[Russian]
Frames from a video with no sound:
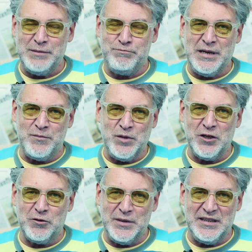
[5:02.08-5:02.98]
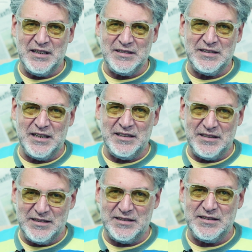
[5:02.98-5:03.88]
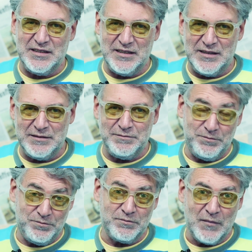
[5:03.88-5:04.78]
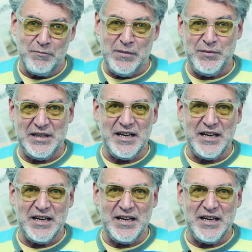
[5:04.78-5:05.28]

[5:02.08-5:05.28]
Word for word: премьеру бы досталось... Э, Мама, не